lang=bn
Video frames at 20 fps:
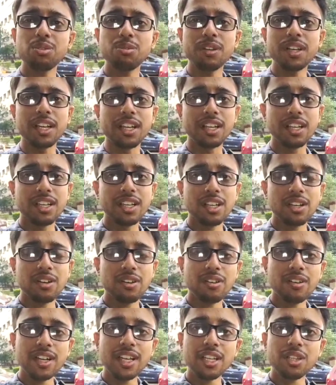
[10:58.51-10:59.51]
দূরে
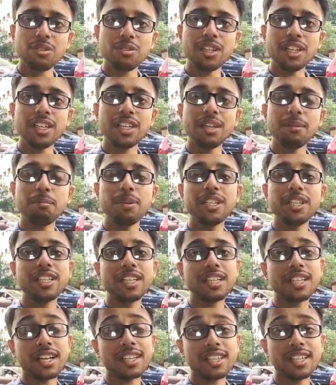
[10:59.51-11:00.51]
অনেক দূরে নিভৃতে
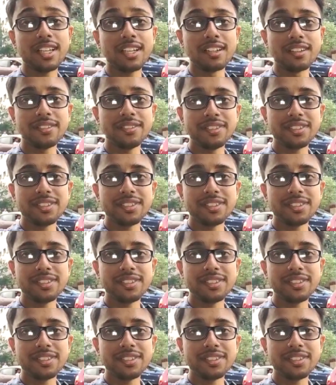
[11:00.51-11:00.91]
থাকতেন